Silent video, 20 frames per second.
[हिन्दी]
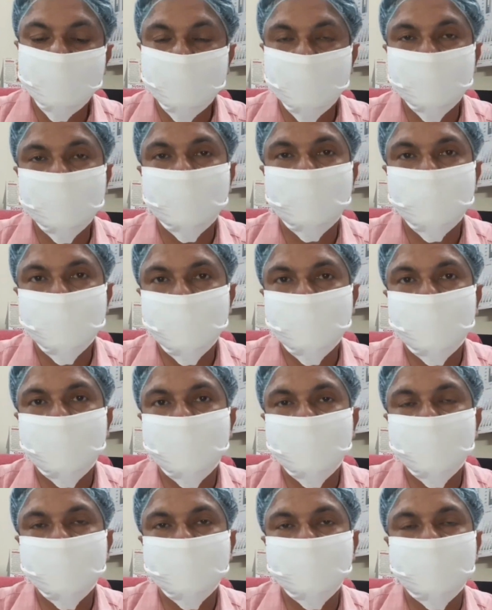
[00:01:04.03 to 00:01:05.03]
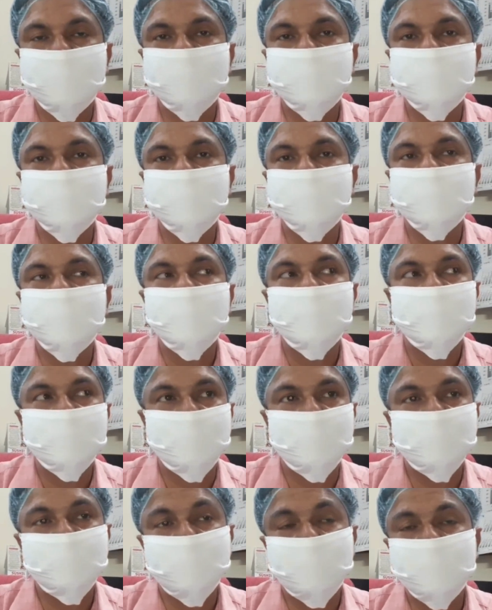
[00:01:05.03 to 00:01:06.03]
इनके अंदर हम ये बांटेंगे साइजेस
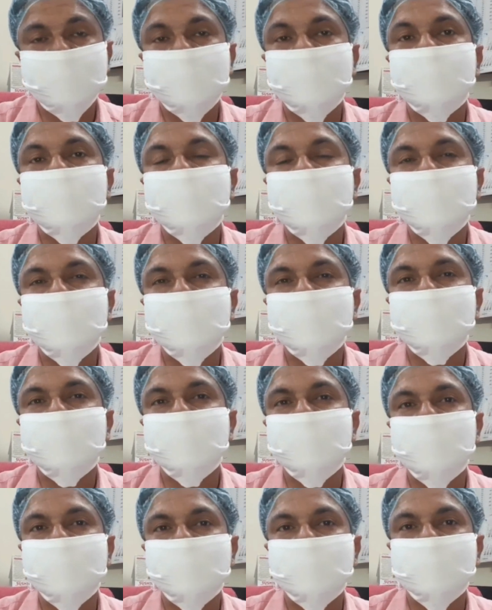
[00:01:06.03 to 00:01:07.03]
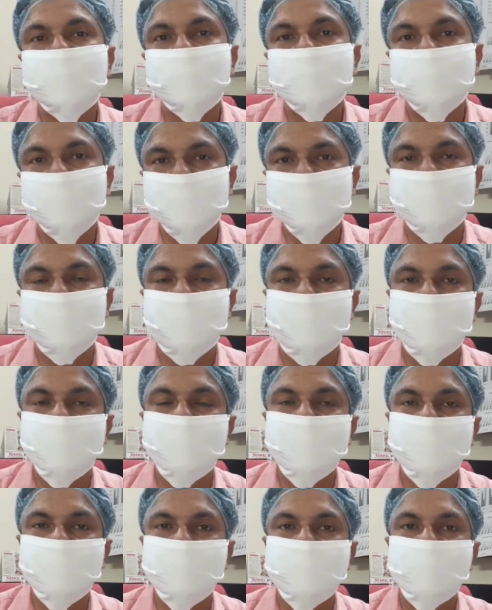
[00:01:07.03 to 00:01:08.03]
तीन साइज़ के अंदर ये
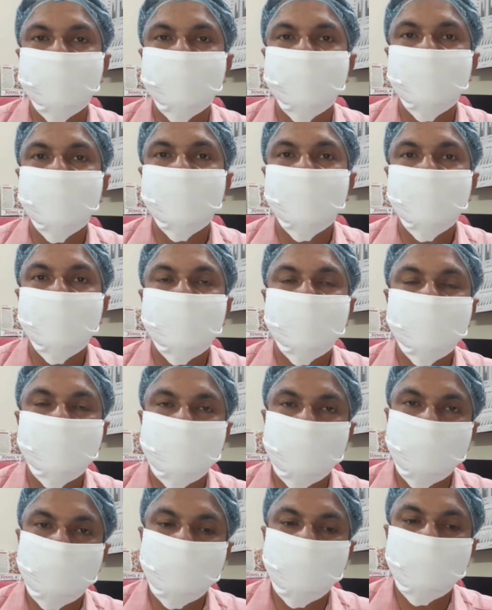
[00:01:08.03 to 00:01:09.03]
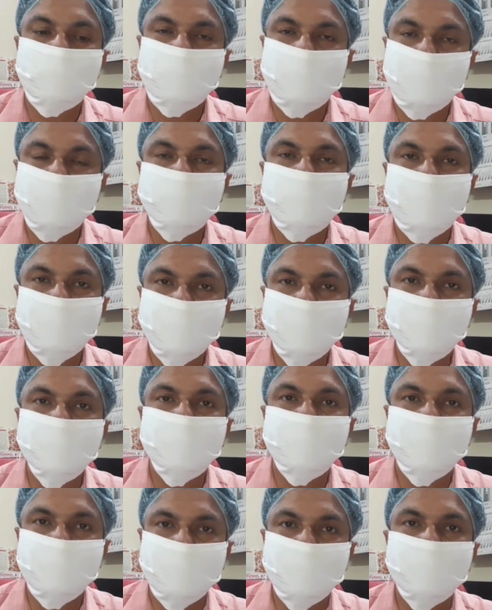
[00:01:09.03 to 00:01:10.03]
मच्छरदानियाँ हैं जो एक बेड के
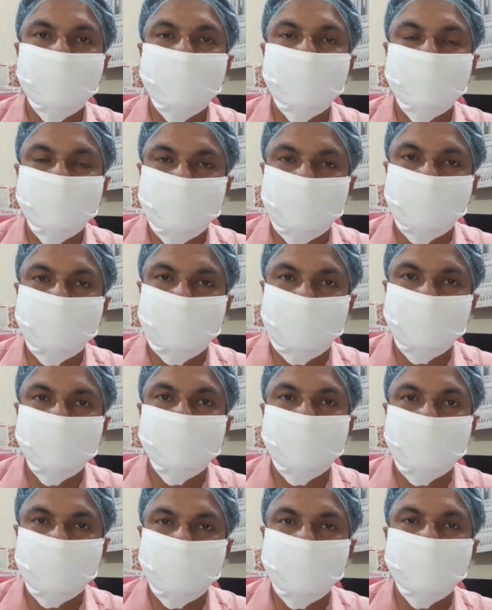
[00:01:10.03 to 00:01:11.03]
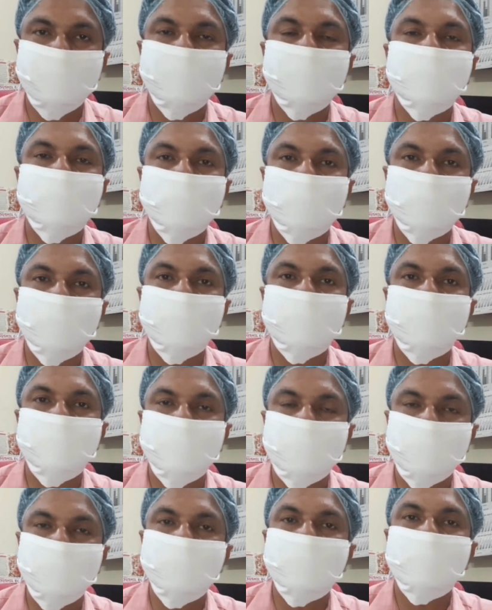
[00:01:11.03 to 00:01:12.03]
लिए या एक चा, खाट चार बाई के लिए दो के लिए
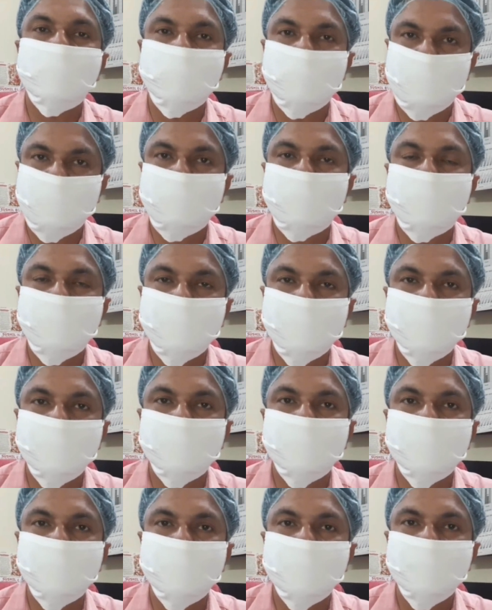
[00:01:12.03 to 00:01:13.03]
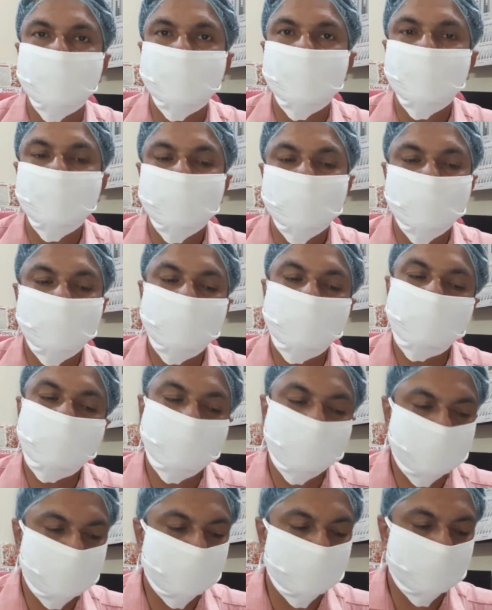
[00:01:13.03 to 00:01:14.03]
और डबल बेड के लिए तो ये
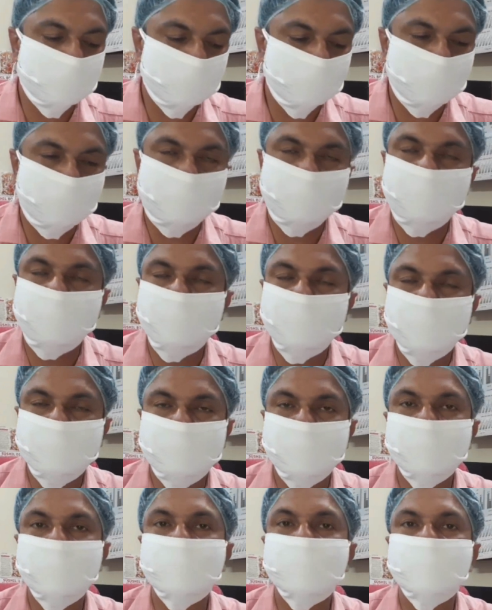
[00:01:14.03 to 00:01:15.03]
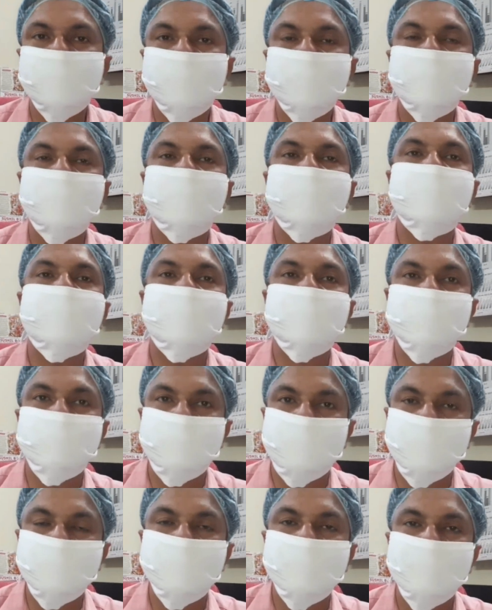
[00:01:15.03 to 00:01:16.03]
विशेष ये ध्यान रखा जाता है कि इन एरियाज़
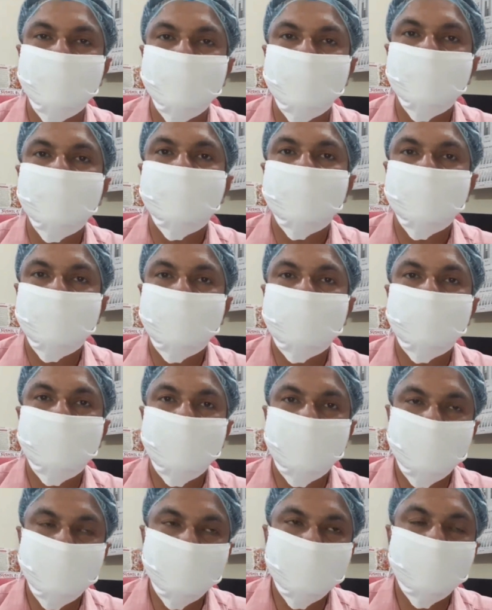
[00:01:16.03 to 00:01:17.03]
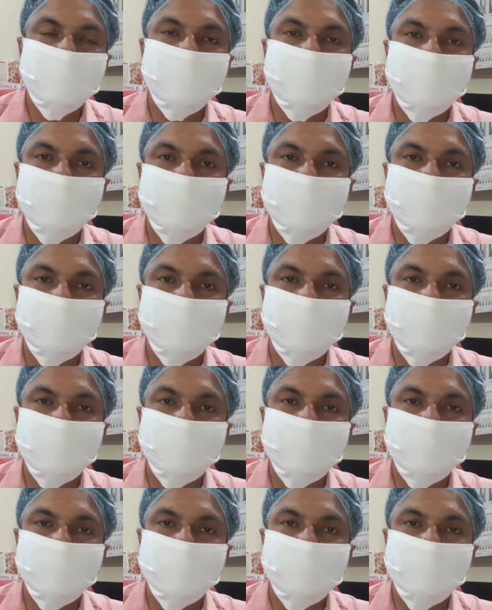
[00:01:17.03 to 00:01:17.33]
में जहाँ मलेरिया